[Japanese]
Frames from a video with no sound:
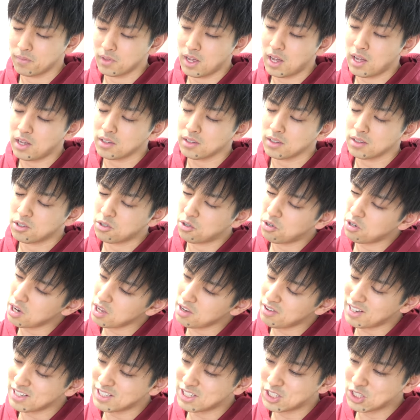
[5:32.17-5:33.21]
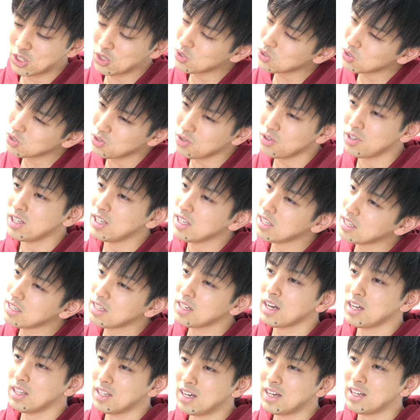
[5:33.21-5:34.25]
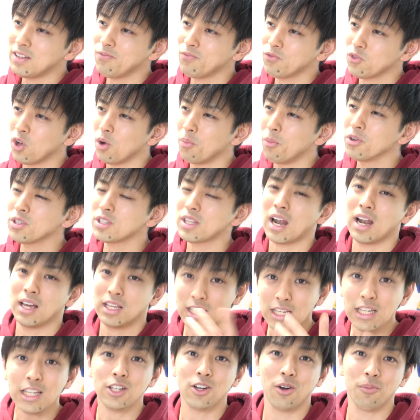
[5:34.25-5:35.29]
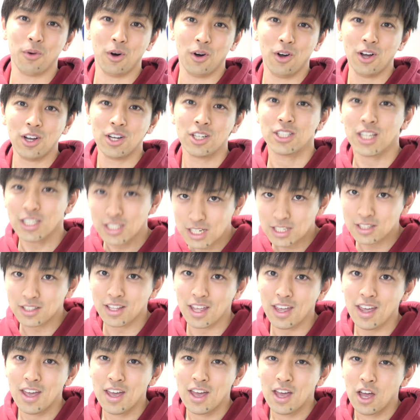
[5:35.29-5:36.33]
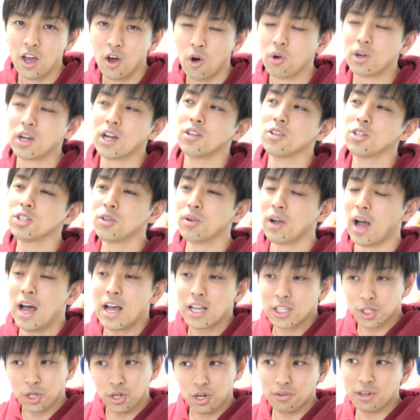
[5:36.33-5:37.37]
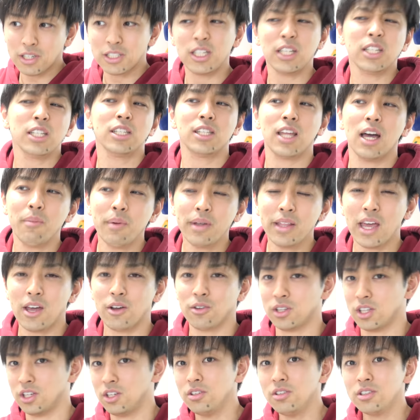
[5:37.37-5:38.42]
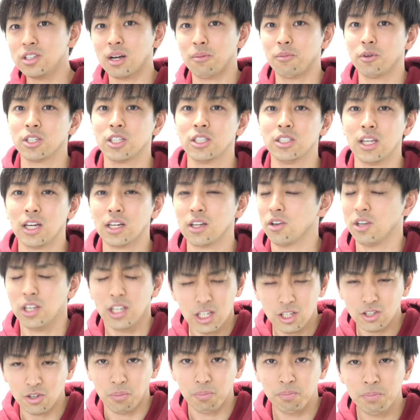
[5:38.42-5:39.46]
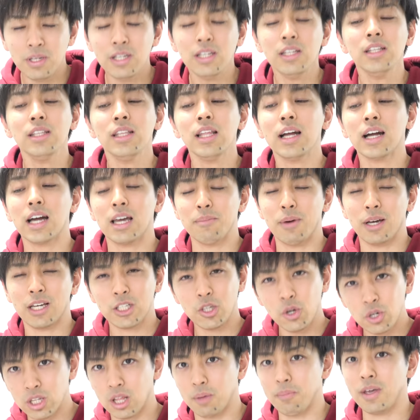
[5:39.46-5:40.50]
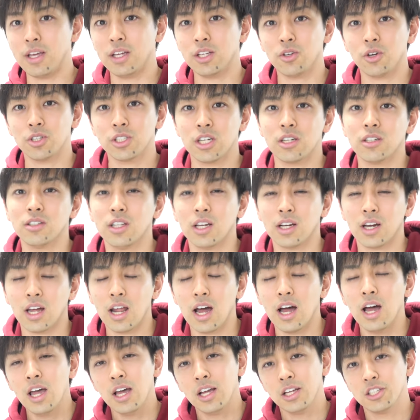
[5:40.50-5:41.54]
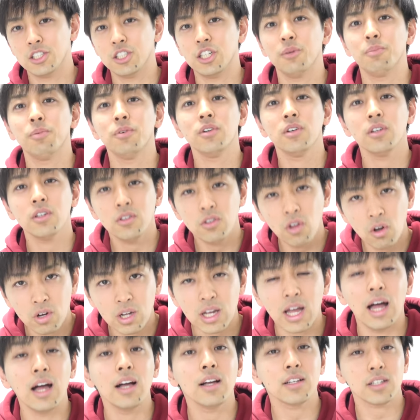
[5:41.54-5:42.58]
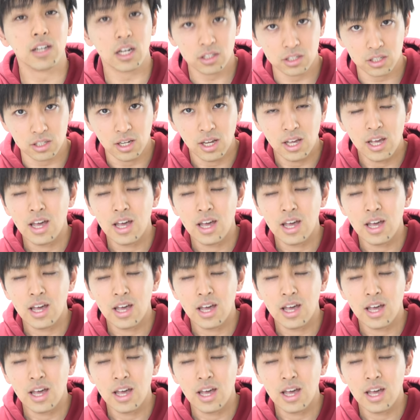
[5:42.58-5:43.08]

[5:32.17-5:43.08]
あ、これはちょっといいかなと思ったらいいの、もう捨てちゃって。他の人がそれを捨てちゃダメだよって言うかもしれないけどいいの。みんなが今一人で勉強してるんだから、自分の感覚、